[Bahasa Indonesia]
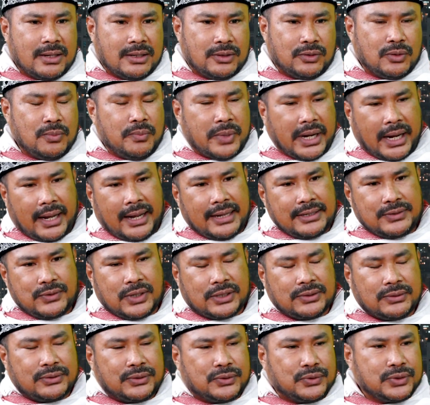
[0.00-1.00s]
itu mereka
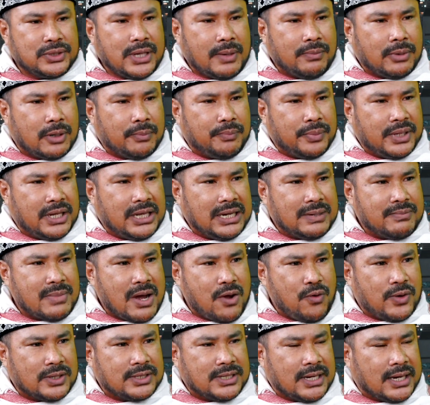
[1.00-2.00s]
juga tentunya berpikir
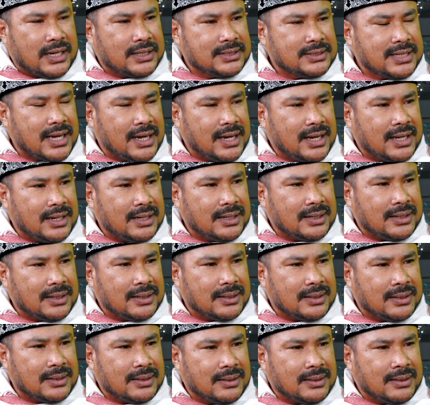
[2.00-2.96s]
bahwa jangan-jangan